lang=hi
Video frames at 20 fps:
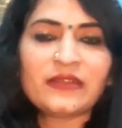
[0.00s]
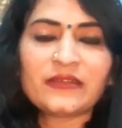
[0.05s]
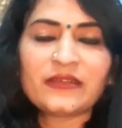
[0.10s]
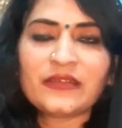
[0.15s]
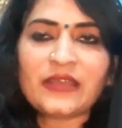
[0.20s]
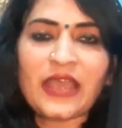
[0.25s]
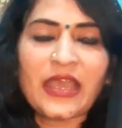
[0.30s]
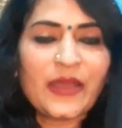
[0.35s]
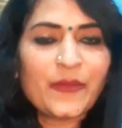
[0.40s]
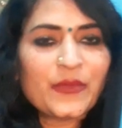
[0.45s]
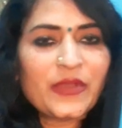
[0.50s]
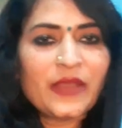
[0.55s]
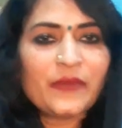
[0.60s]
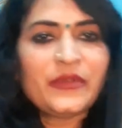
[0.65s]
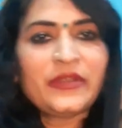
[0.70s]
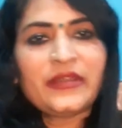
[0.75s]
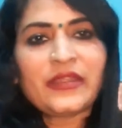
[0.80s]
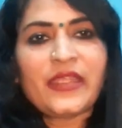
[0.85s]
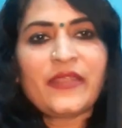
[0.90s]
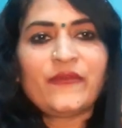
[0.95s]
आपका
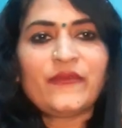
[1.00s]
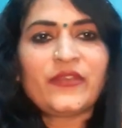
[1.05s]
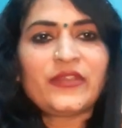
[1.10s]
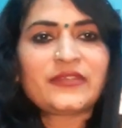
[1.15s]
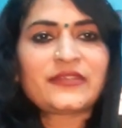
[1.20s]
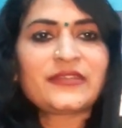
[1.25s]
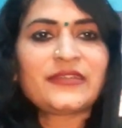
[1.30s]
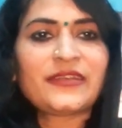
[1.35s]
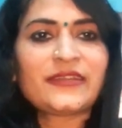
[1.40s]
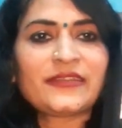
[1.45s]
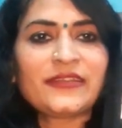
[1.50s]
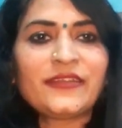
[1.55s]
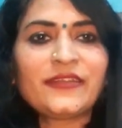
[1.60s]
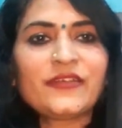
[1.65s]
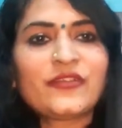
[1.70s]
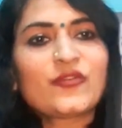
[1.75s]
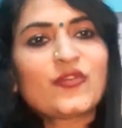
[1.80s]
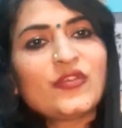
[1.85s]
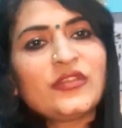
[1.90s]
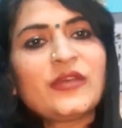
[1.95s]
भी टाइम वेस्ट करते हैं
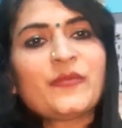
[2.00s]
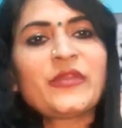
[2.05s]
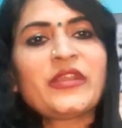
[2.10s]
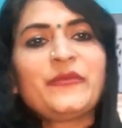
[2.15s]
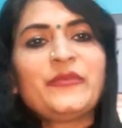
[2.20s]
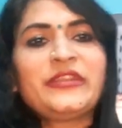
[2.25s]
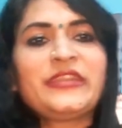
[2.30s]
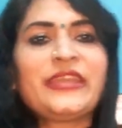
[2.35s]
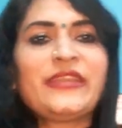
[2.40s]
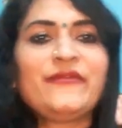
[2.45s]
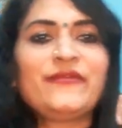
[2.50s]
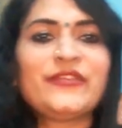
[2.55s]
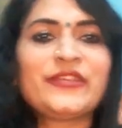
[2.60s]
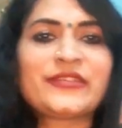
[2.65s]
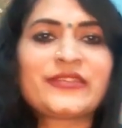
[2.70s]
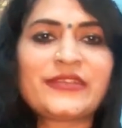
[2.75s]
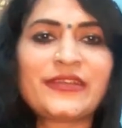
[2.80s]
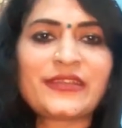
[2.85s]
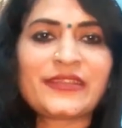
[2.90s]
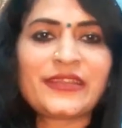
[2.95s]
और खुद अपना भी टाइम
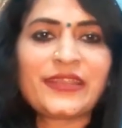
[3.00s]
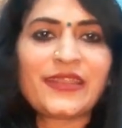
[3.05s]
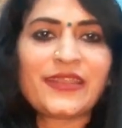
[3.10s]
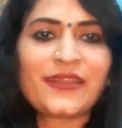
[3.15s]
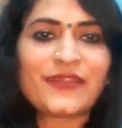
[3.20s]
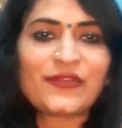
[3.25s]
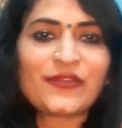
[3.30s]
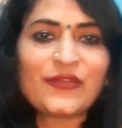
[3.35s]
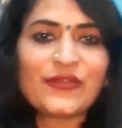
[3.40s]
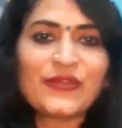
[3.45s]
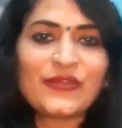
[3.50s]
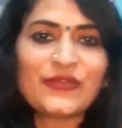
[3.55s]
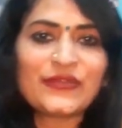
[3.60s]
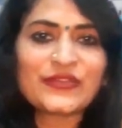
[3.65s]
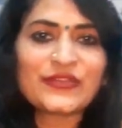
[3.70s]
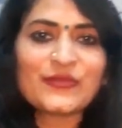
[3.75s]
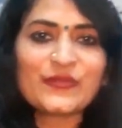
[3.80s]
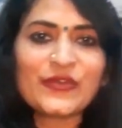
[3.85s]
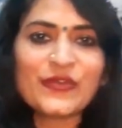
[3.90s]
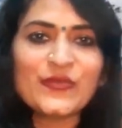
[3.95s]
वेस्ट करते हैं तो
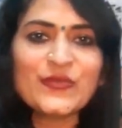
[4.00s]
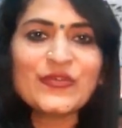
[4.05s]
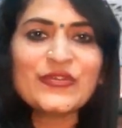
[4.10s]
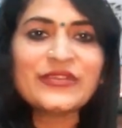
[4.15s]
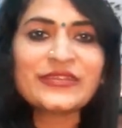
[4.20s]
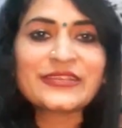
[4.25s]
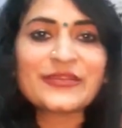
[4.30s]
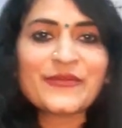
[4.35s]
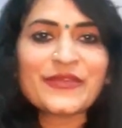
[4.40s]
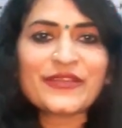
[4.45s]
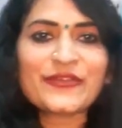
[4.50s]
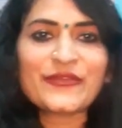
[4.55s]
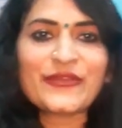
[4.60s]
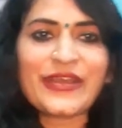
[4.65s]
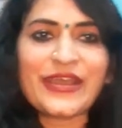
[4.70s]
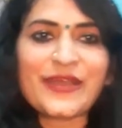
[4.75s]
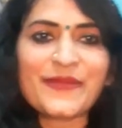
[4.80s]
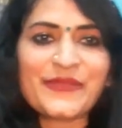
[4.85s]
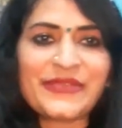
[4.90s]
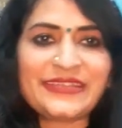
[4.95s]
उस बहुमूल्य समय को
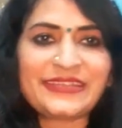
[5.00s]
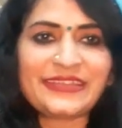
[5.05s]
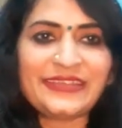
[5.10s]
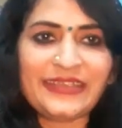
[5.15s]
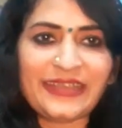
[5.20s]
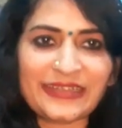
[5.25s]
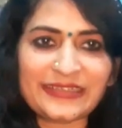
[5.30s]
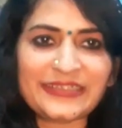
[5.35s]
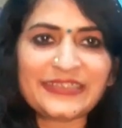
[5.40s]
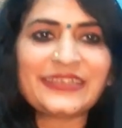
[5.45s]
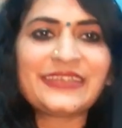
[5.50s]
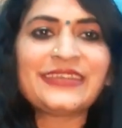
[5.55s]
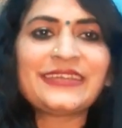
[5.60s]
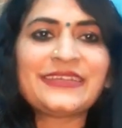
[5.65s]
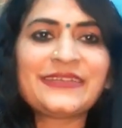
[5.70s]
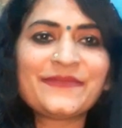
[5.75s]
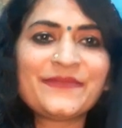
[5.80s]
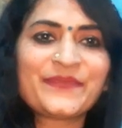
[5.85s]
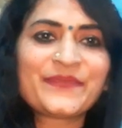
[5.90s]
आप किसी अच्छे